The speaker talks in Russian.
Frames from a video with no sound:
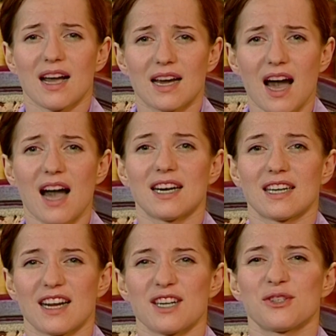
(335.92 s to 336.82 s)
как
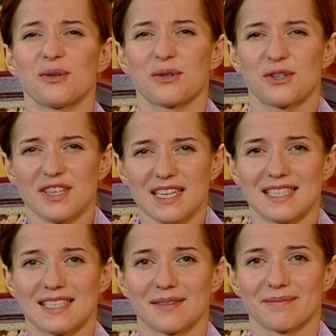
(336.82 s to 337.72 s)
хорошо
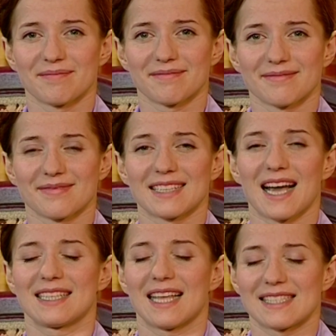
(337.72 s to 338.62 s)
жить
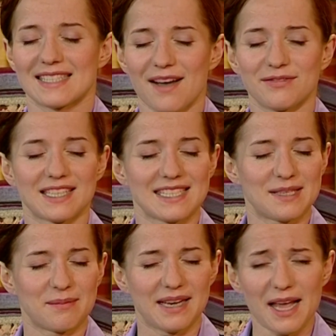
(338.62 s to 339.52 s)
когда завтра
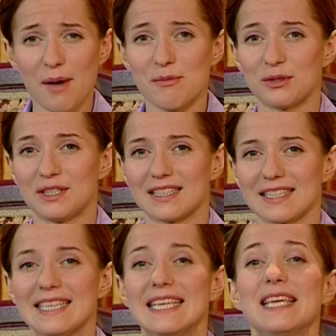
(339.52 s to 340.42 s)
земля
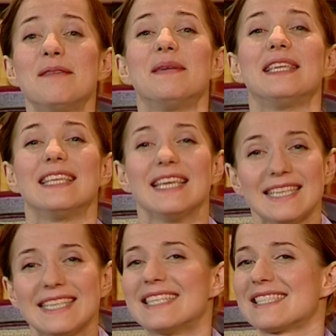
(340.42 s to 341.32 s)
будет
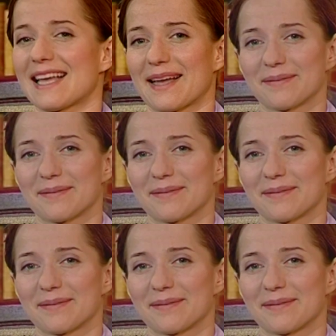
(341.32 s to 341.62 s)
именинница.